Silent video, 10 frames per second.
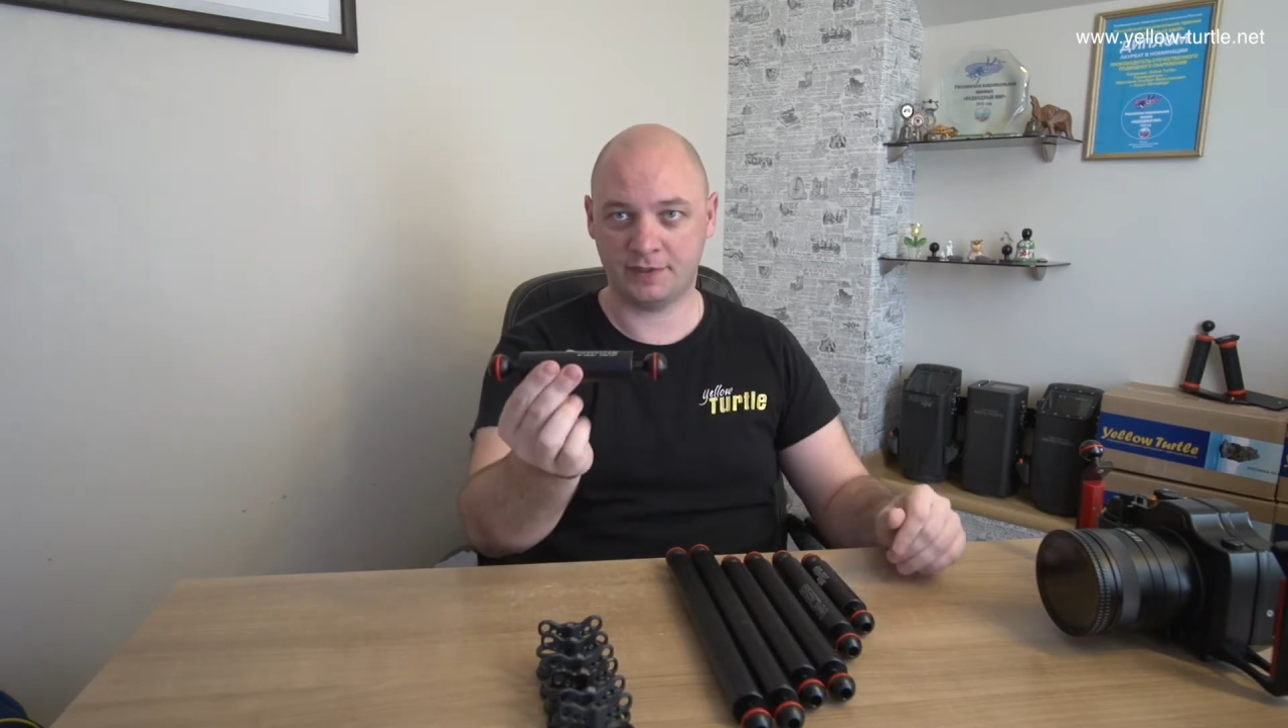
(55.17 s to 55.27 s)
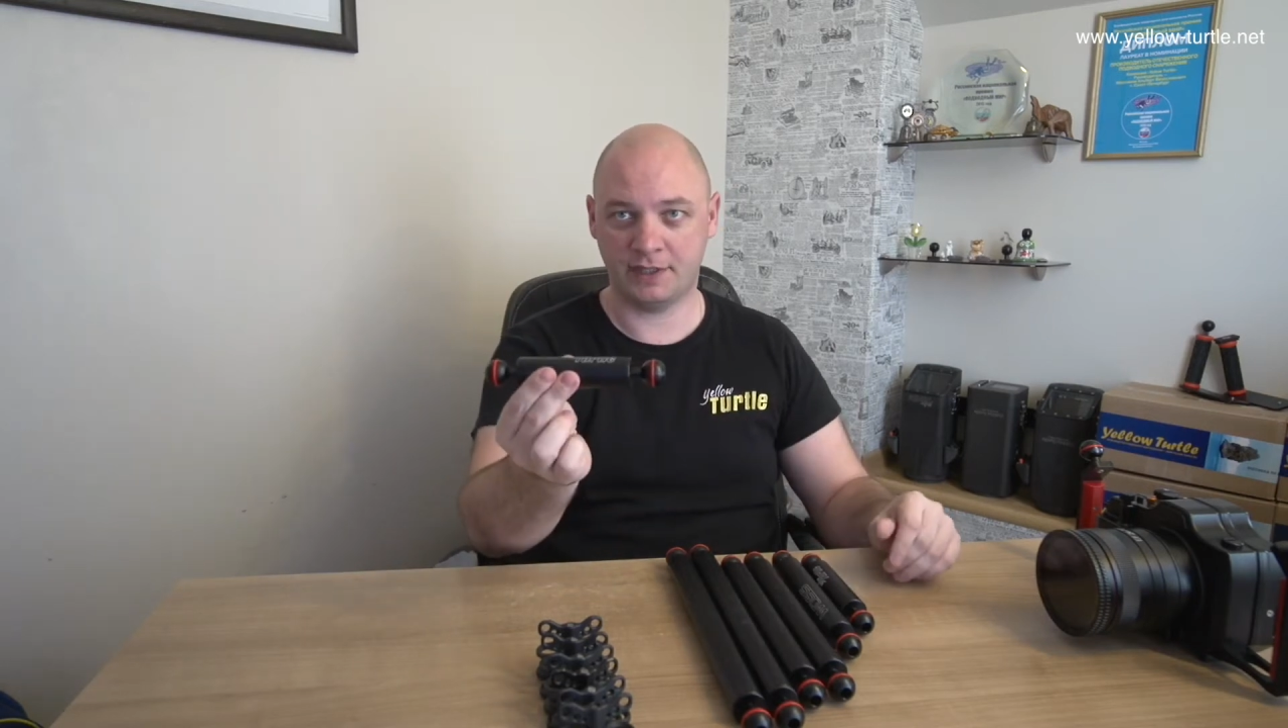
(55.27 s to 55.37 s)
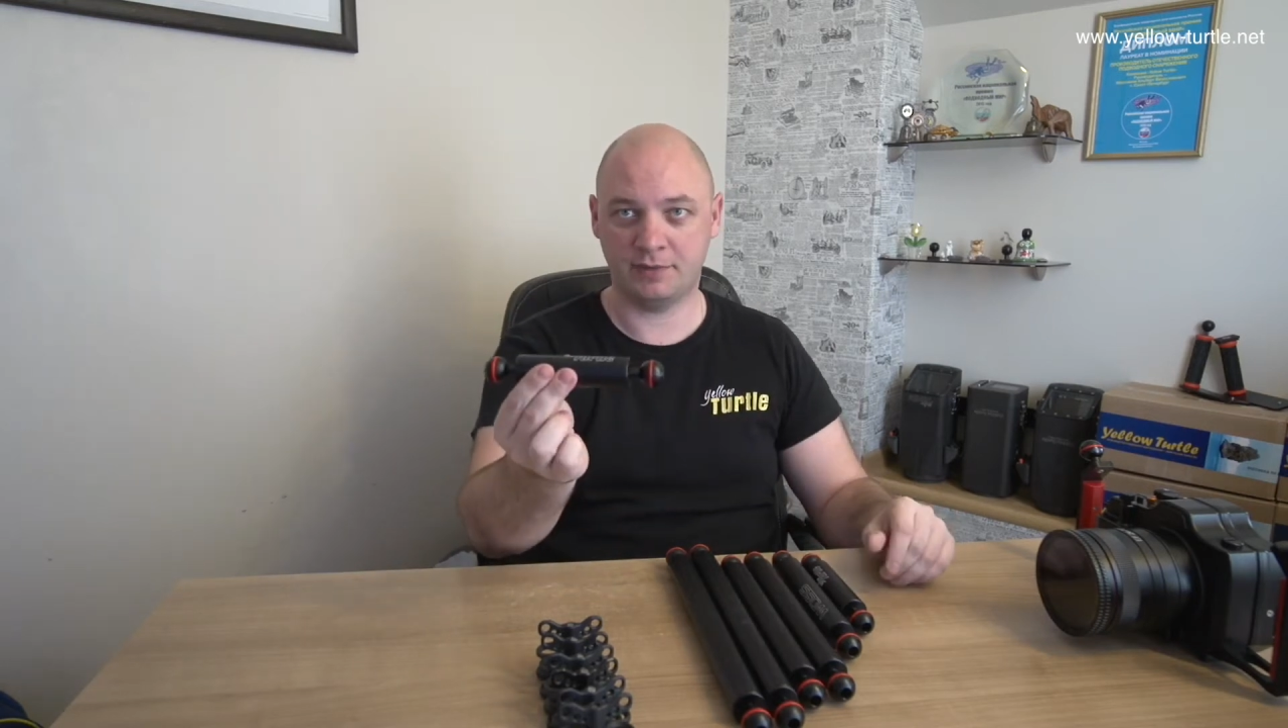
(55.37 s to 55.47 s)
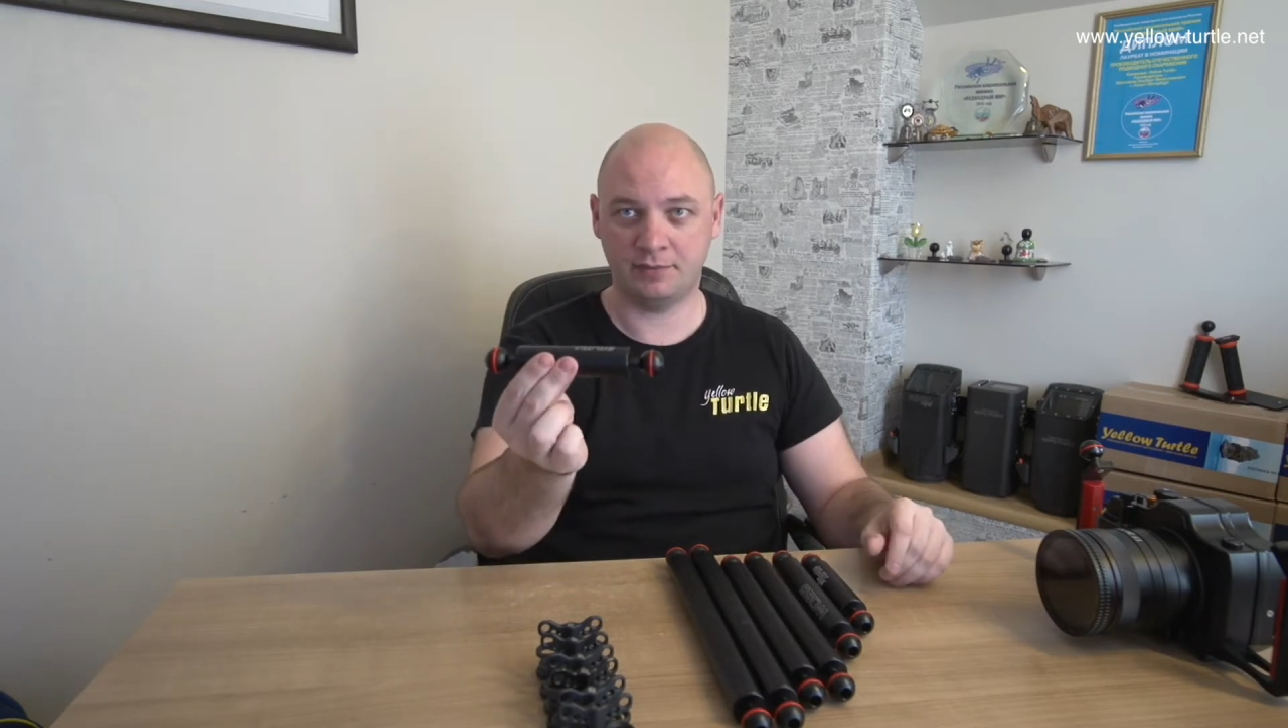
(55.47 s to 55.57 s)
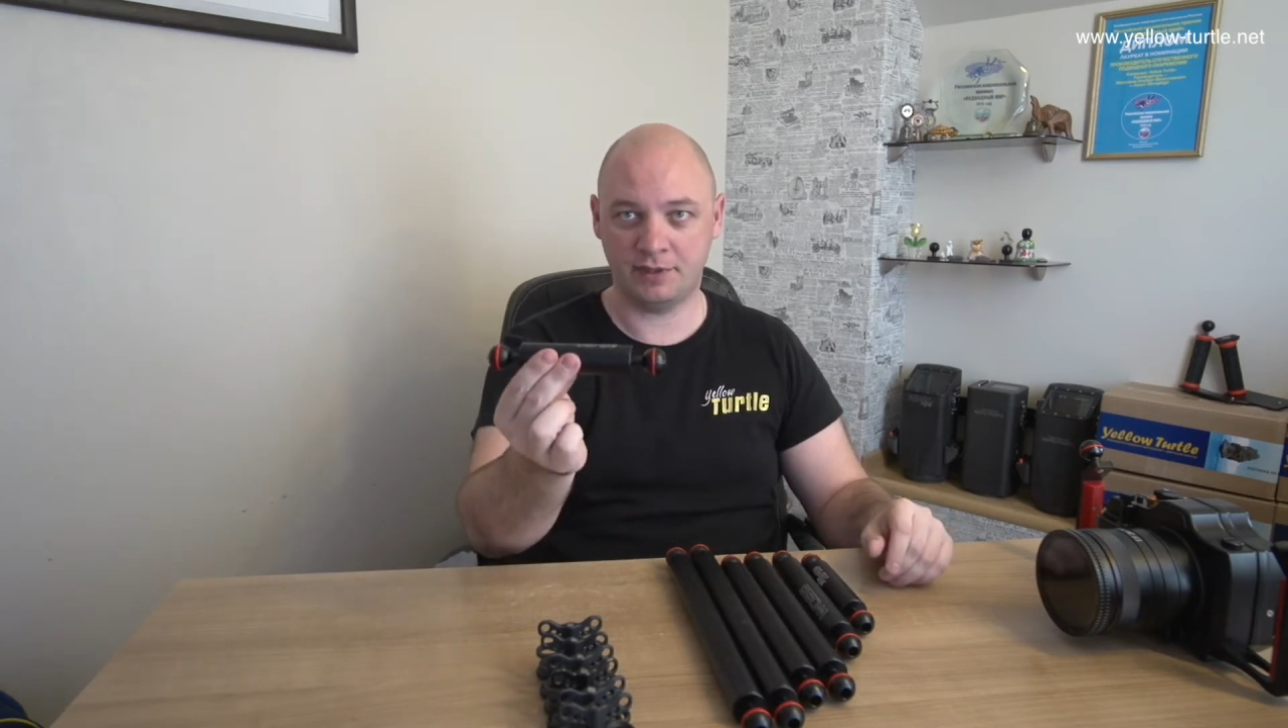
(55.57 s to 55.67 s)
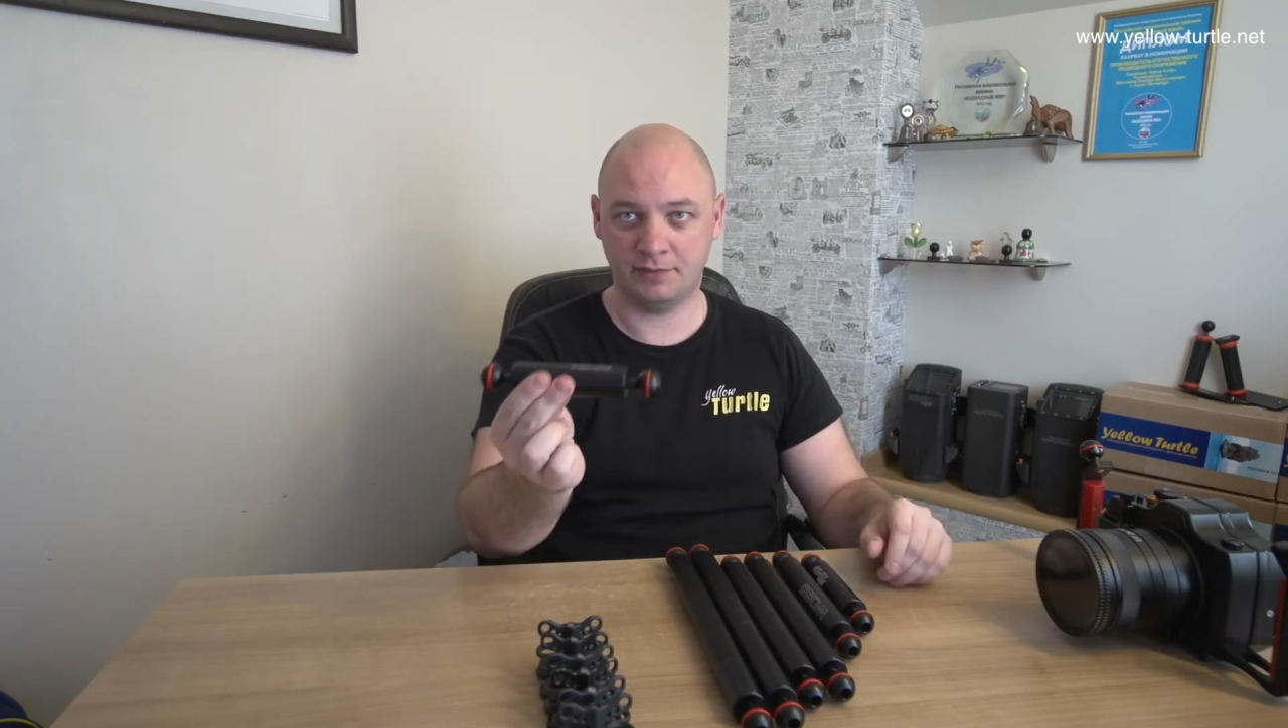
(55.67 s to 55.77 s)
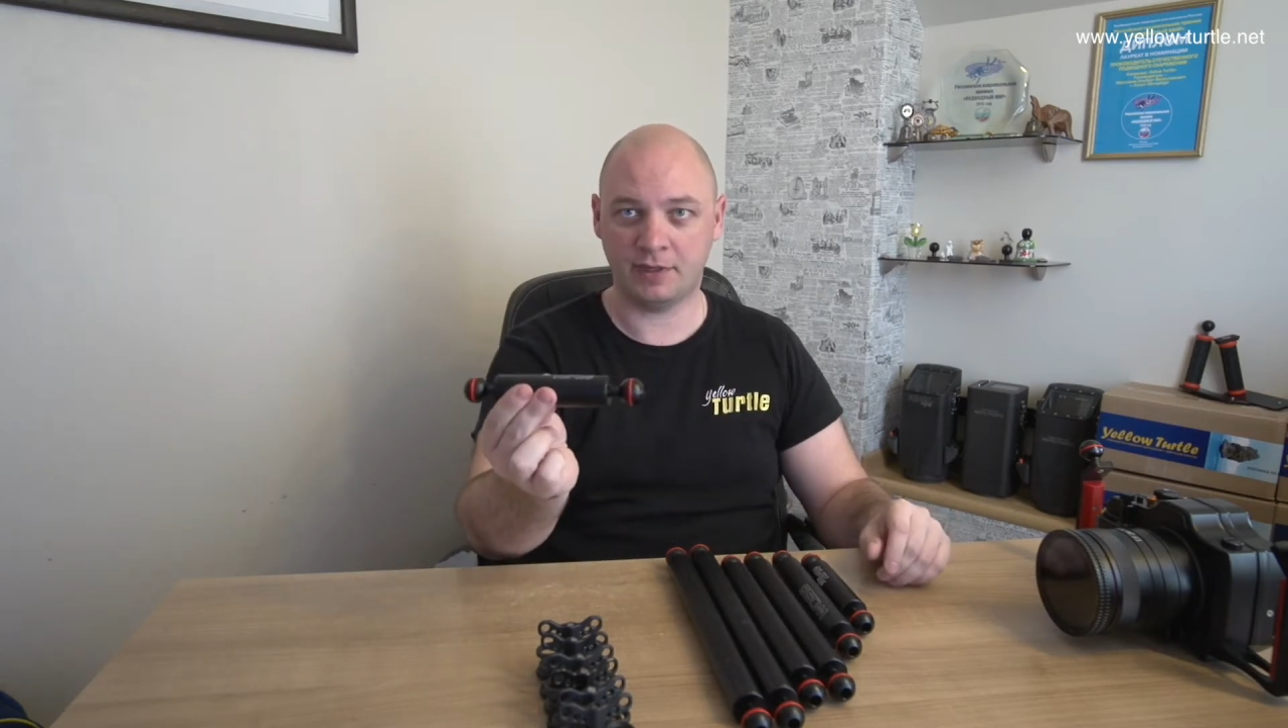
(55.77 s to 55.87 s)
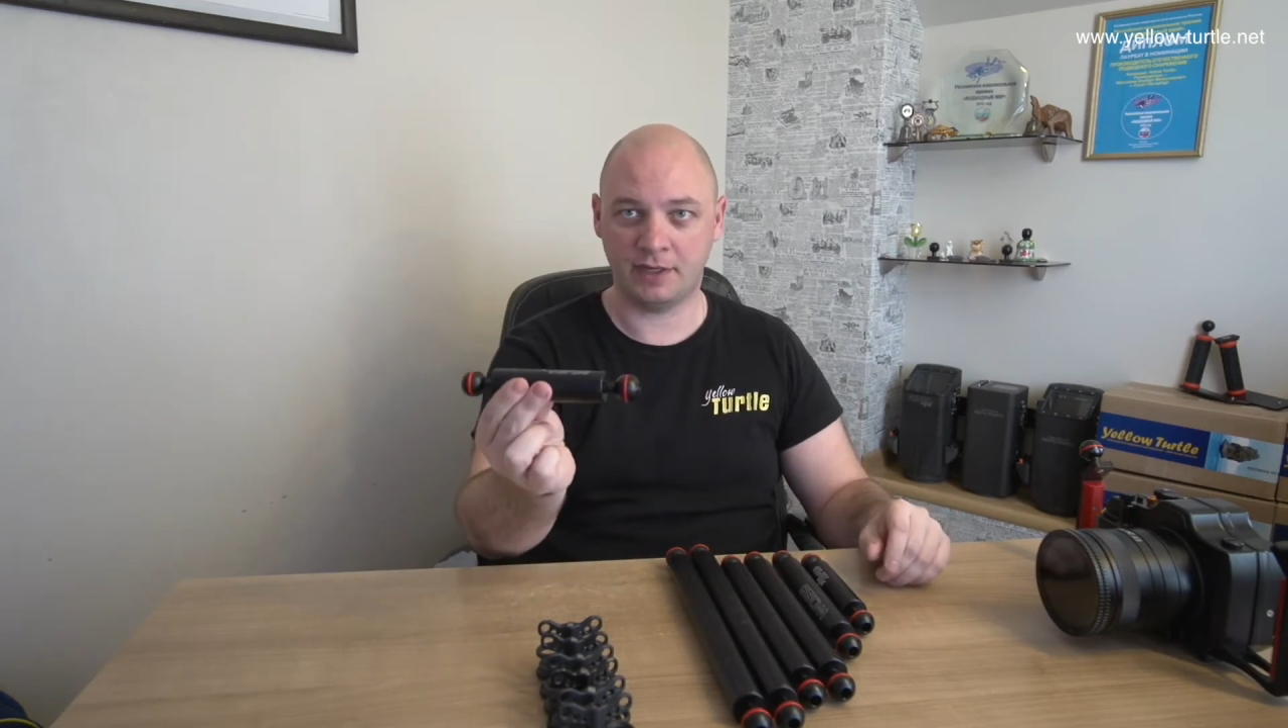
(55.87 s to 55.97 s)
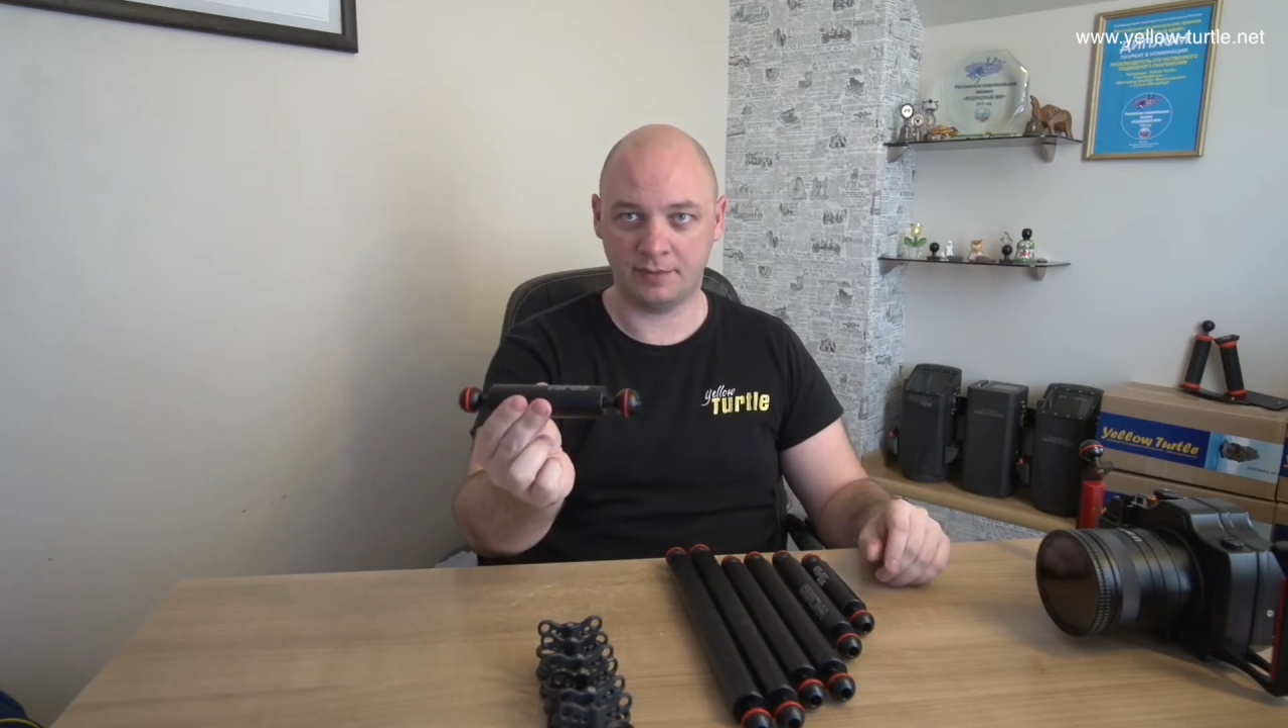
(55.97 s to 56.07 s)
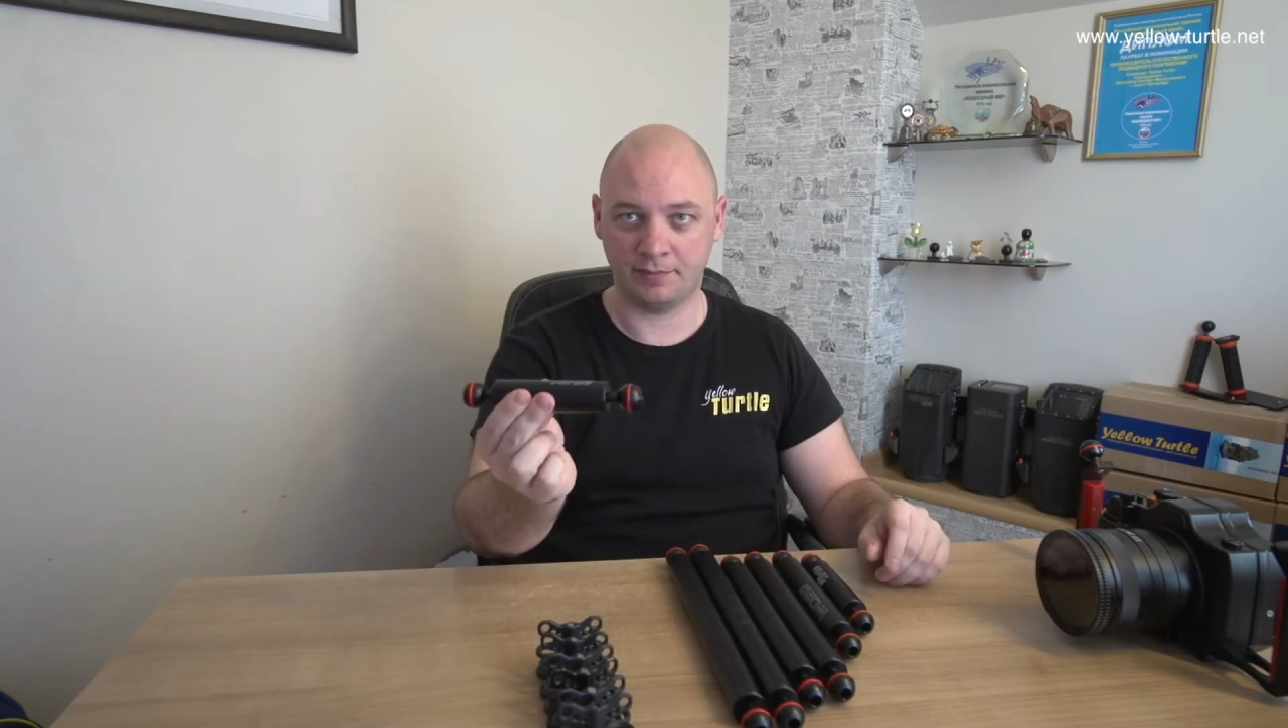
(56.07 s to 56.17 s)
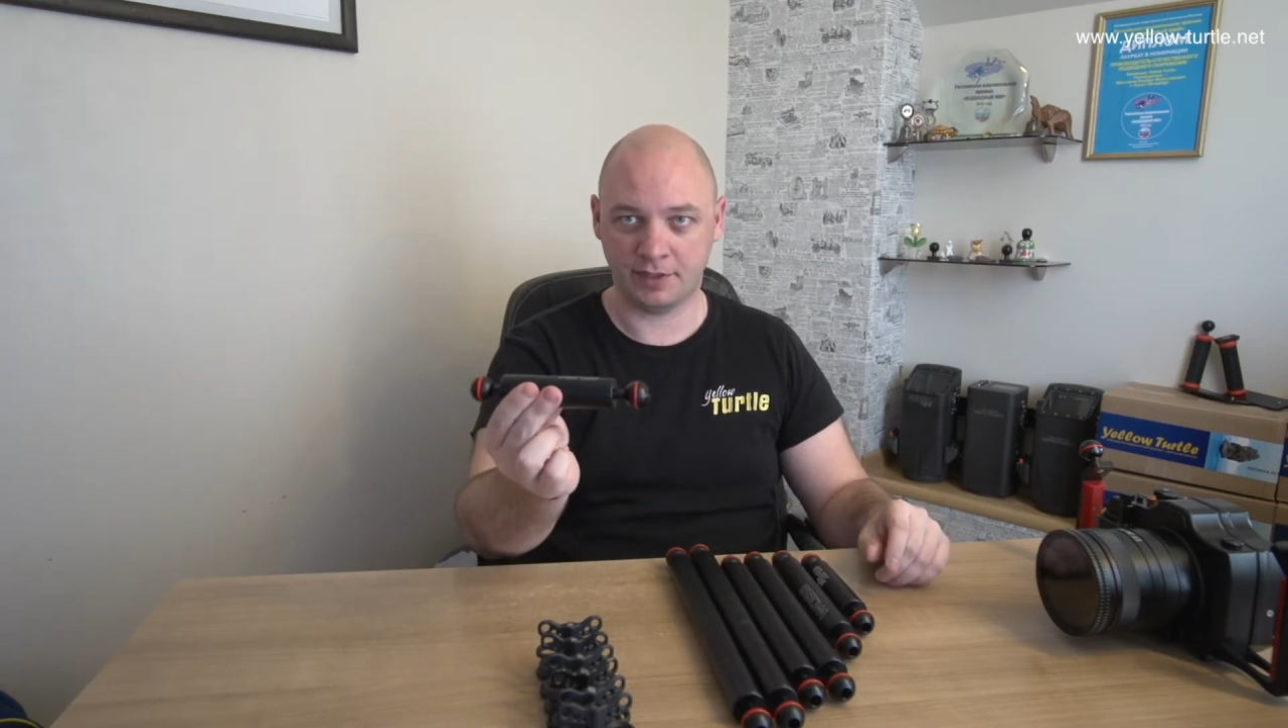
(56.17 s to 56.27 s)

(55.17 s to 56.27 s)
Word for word: самая минимальная